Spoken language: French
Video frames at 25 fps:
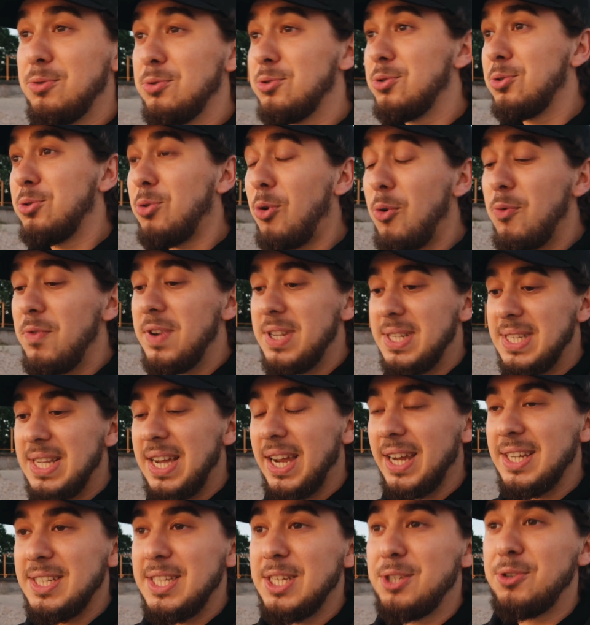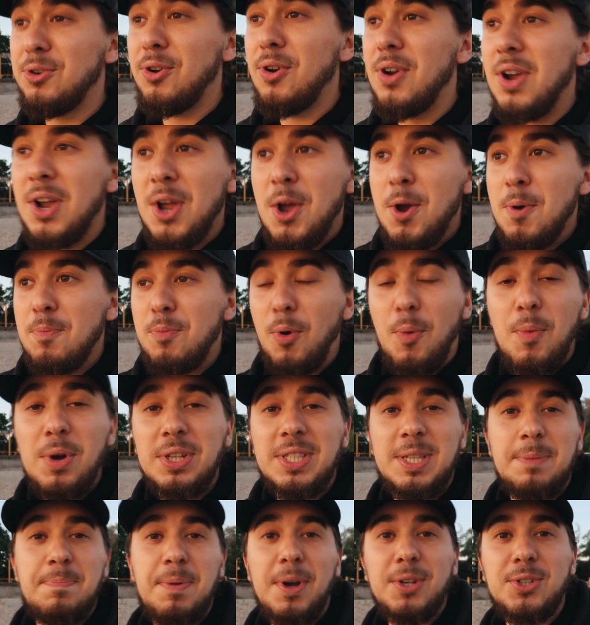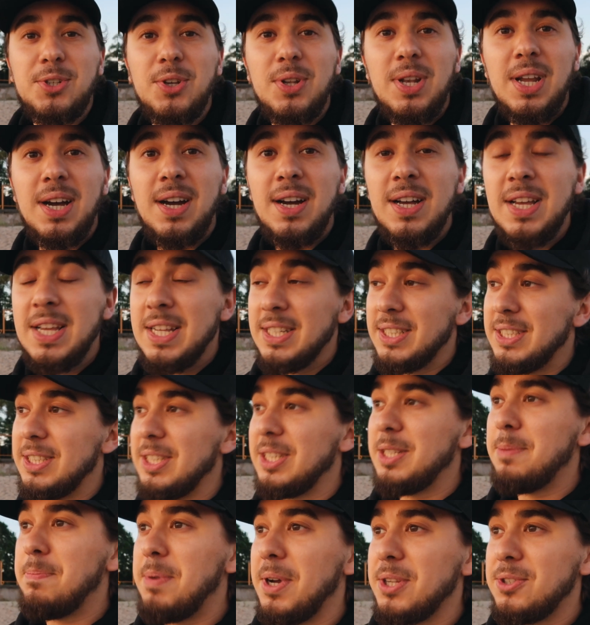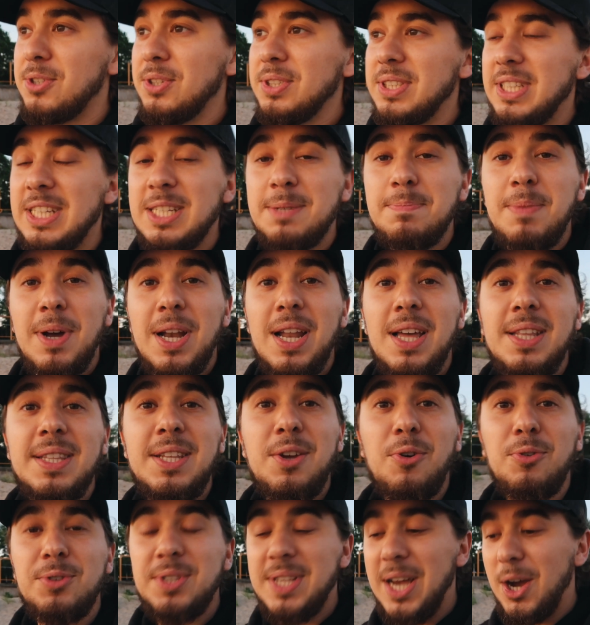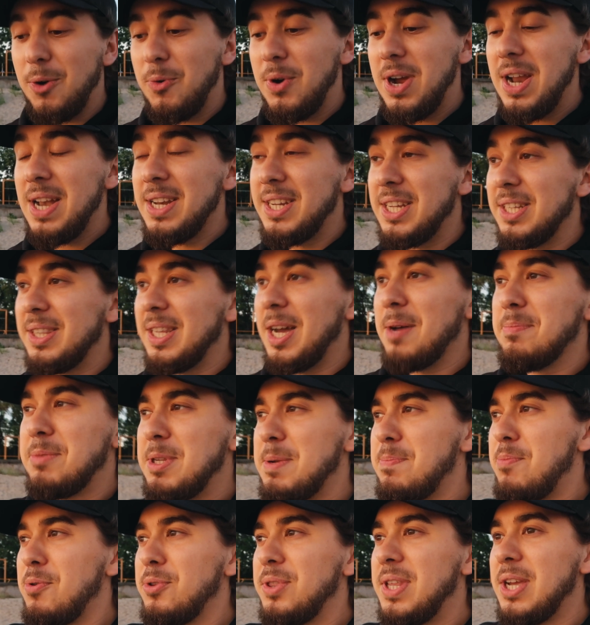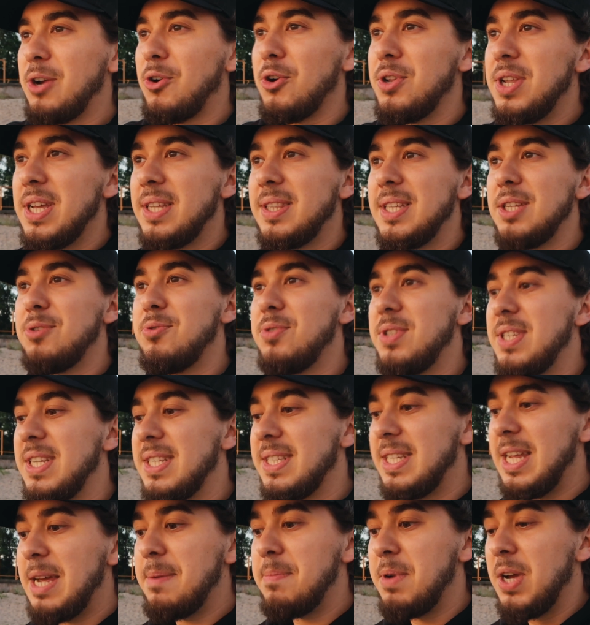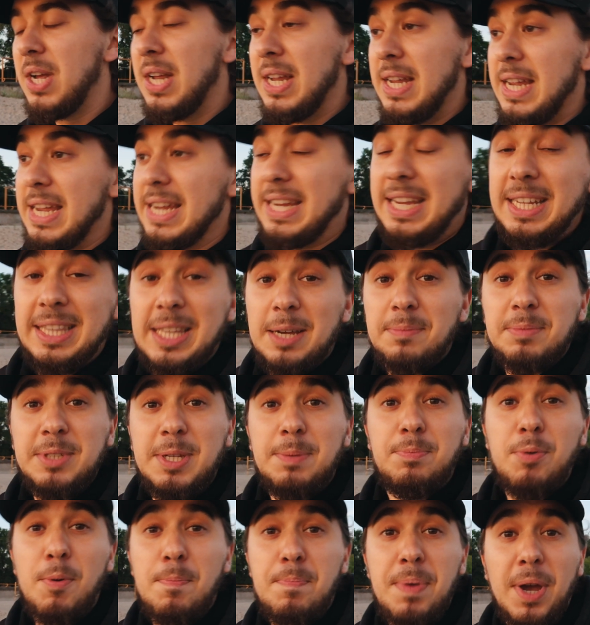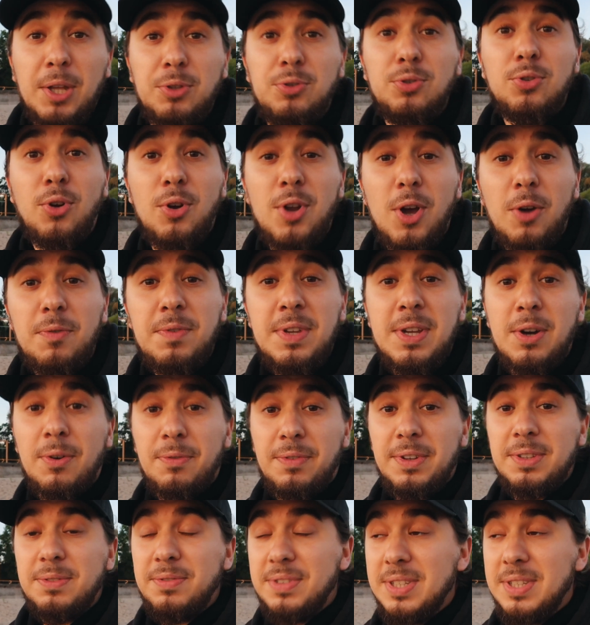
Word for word: tout, je trouvais ça ridicule. Pour moi, ces personnes-là, c'était des personnes qui se baladaient en sarouel, qui étaient un petit peu déconnectées du système et qui étaient un petit peu perdues dans leur vie en fait,